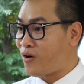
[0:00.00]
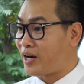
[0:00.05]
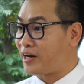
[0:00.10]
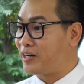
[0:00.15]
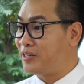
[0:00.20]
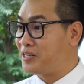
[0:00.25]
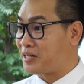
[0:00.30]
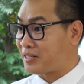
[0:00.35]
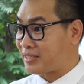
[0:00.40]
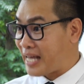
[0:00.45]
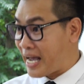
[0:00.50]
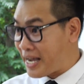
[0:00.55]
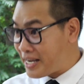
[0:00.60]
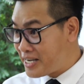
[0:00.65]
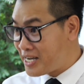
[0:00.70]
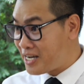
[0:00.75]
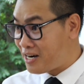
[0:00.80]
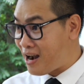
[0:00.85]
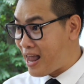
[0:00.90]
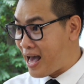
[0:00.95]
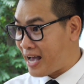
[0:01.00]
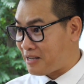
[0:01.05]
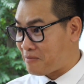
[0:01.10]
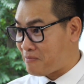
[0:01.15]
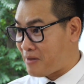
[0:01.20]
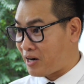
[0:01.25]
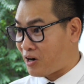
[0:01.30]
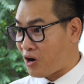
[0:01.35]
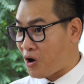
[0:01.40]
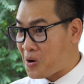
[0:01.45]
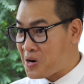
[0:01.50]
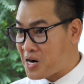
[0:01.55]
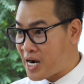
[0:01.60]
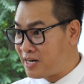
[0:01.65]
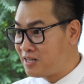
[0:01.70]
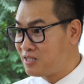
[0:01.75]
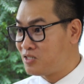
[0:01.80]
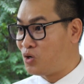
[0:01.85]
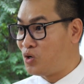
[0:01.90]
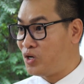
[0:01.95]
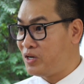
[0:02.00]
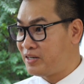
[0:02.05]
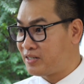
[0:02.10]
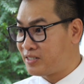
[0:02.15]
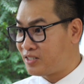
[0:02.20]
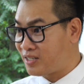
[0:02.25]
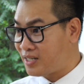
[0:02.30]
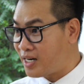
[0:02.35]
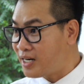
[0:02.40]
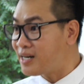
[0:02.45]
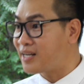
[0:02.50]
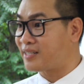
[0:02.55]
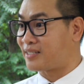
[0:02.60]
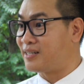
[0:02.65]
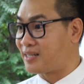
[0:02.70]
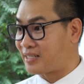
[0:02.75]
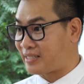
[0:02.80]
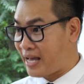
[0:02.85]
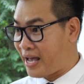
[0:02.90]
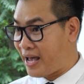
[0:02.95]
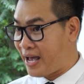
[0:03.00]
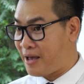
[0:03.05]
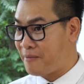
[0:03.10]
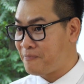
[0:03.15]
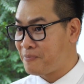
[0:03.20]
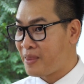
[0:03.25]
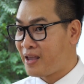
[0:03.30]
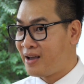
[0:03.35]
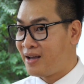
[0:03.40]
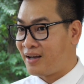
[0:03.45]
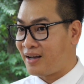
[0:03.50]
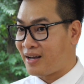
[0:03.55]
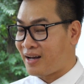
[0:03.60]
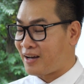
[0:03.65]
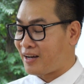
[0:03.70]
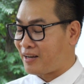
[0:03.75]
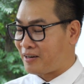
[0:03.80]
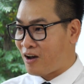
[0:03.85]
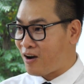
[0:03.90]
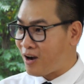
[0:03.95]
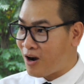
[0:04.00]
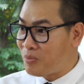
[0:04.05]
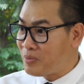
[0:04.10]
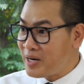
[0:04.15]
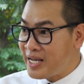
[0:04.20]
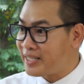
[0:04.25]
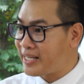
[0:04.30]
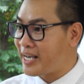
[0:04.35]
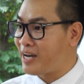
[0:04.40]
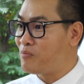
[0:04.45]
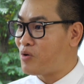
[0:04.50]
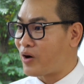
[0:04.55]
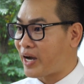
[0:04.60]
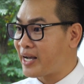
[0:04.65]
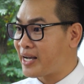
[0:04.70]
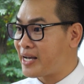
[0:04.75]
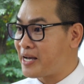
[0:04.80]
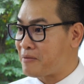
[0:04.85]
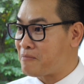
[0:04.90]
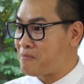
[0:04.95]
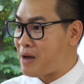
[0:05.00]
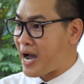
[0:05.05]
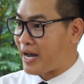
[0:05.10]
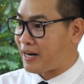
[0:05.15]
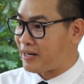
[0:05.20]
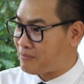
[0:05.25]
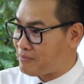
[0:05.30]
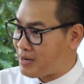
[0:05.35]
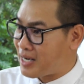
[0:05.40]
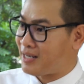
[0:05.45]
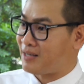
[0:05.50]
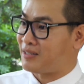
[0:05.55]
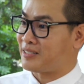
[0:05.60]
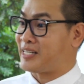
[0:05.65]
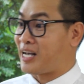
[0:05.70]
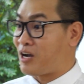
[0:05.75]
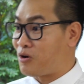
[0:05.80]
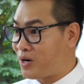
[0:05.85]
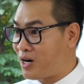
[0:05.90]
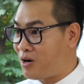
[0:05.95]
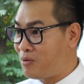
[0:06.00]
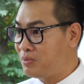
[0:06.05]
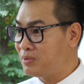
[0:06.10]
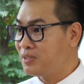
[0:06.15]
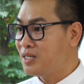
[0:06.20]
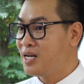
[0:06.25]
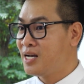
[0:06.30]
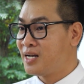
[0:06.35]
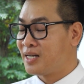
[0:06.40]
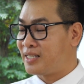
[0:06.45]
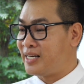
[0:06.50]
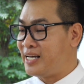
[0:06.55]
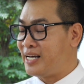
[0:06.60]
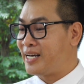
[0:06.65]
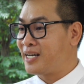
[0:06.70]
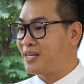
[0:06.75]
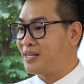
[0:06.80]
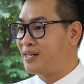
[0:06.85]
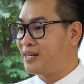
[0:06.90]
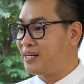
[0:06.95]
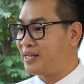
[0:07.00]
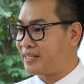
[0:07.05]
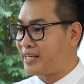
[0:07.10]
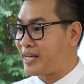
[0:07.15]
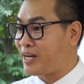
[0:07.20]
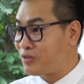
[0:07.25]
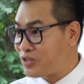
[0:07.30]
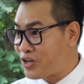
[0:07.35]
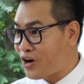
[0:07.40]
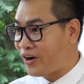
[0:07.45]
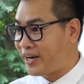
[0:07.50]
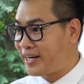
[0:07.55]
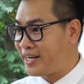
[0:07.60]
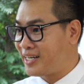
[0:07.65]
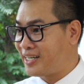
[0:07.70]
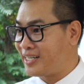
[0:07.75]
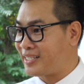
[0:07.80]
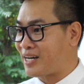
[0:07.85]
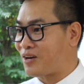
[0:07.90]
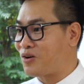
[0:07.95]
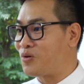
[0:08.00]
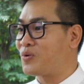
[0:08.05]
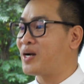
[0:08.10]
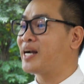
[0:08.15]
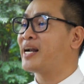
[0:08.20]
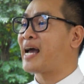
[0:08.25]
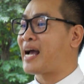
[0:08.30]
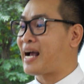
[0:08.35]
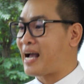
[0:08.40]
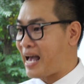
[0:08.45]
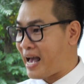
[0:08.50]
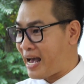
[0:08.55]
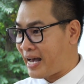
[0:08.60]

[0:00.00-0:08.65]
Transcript: tòa nó được tái hiện lại mà nó gần gũi, nó rất là thực tế, à, nó không đi theo một cái kịch bản mà sáo rỗng thì cái người theo dõi đó người ta cũng rất hăng